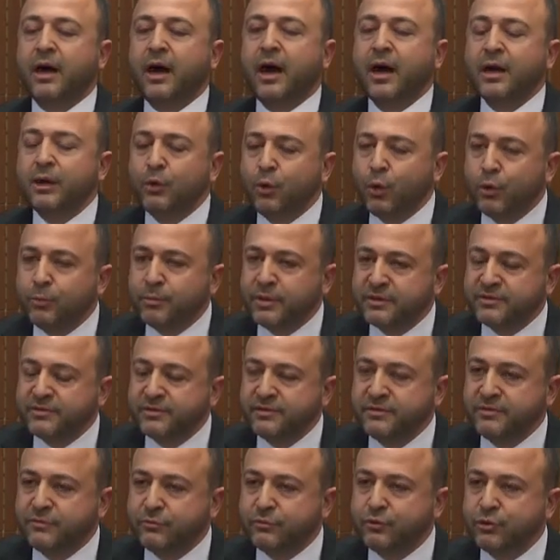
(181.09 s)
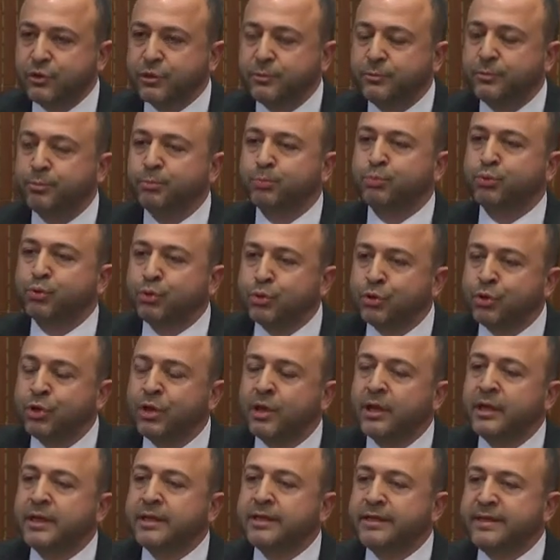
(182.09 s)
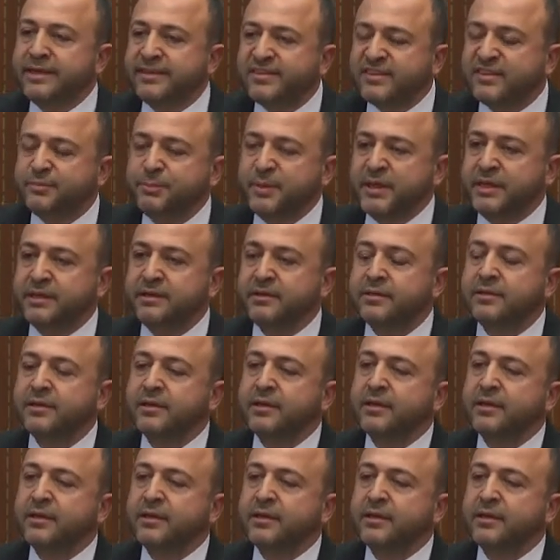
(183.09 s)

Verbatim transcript: hallolmasını istiyorum. Bu ismin